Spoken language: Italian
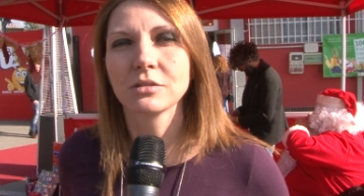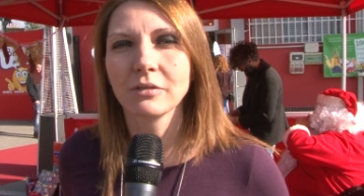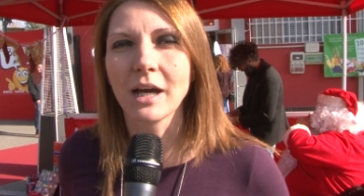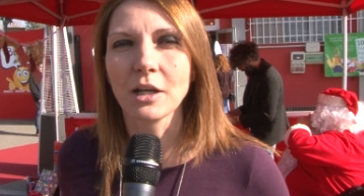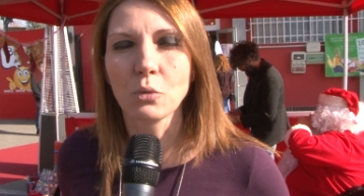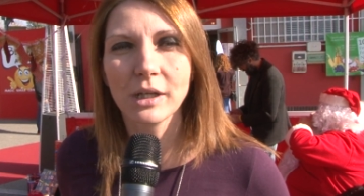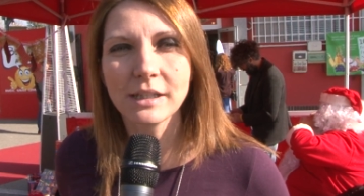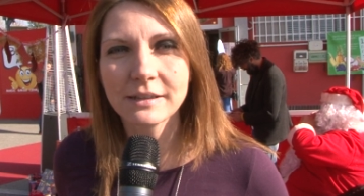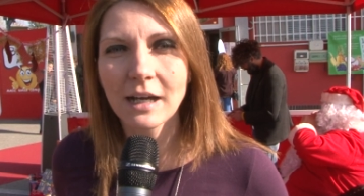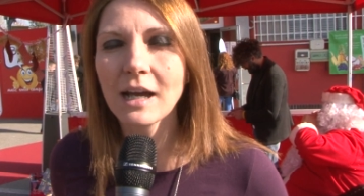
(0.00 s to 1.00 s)
trovare
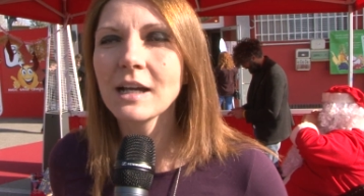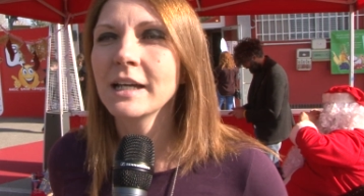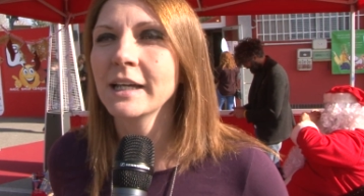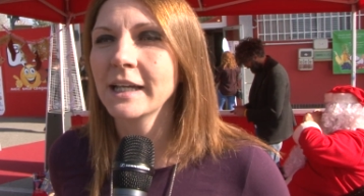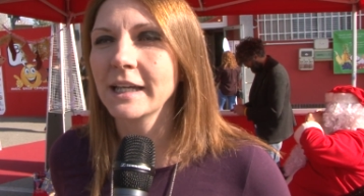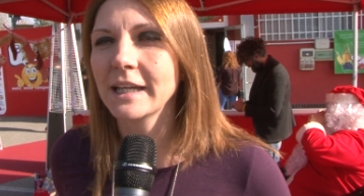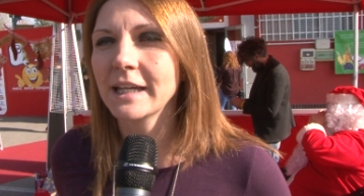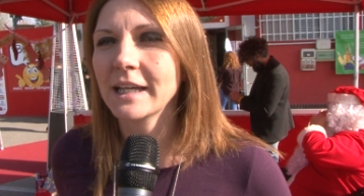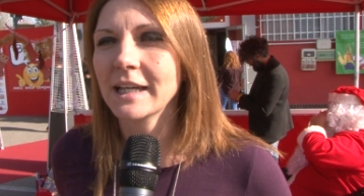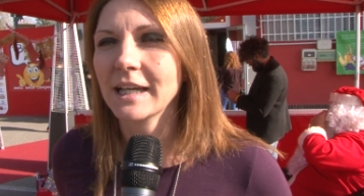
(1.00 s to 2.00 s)
qualità,
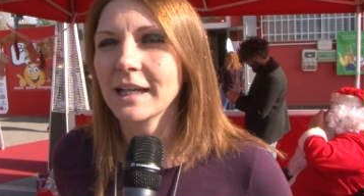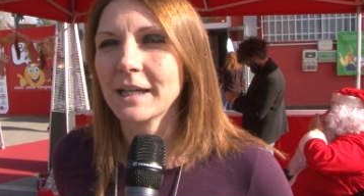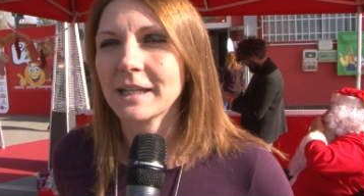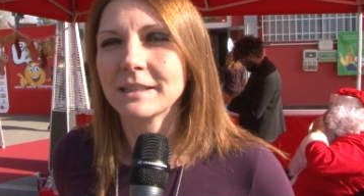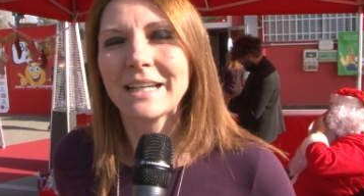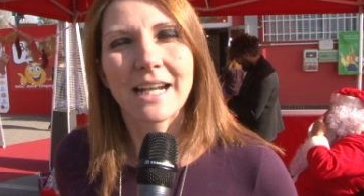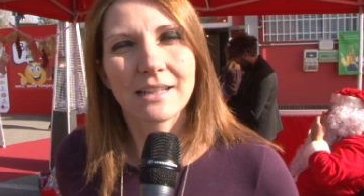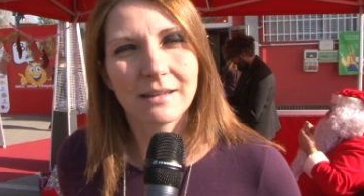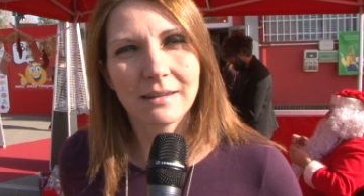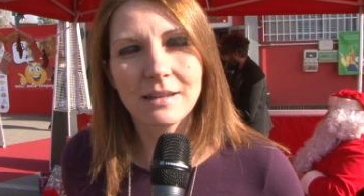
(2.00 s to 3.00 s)
eh,
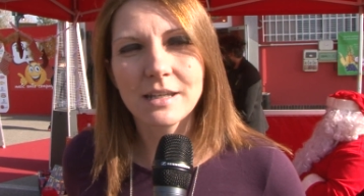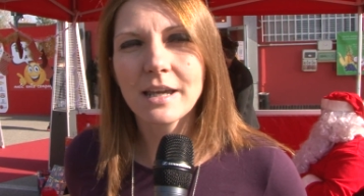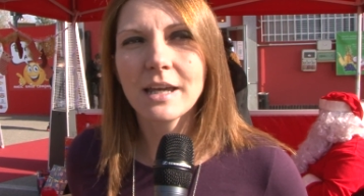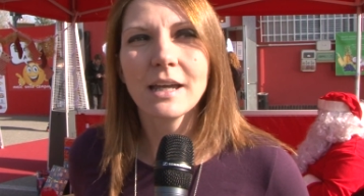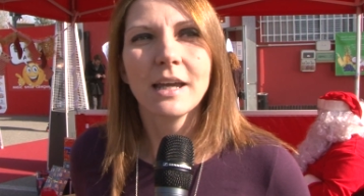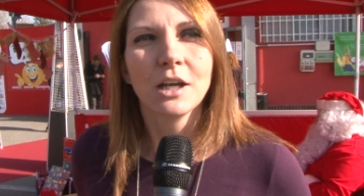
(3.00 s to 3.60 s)
garanzie,